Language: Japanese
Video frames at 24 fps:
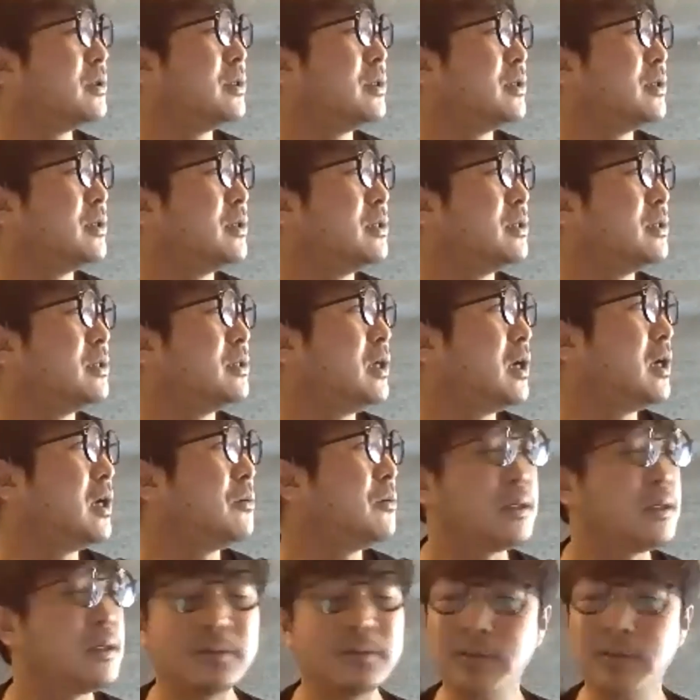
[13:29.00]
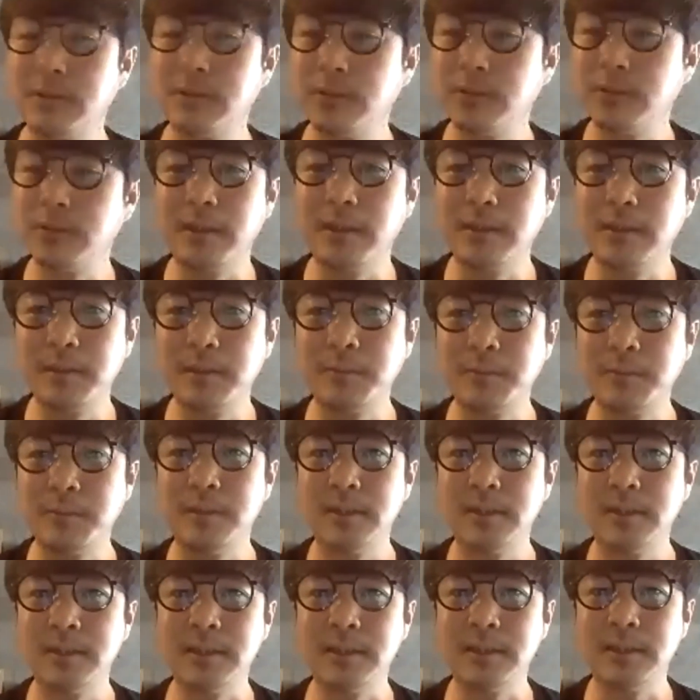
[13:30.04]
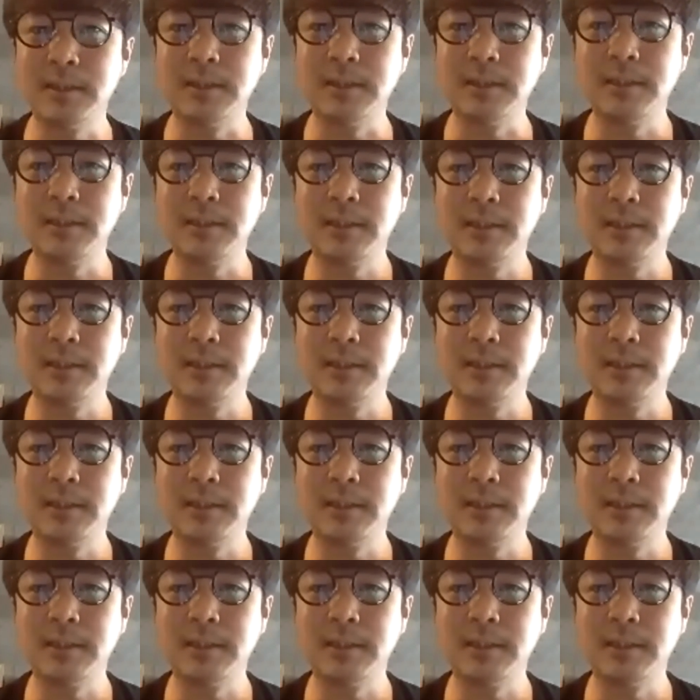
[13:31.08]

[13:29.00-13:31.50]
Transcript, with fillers: DIY する人がいてもいいし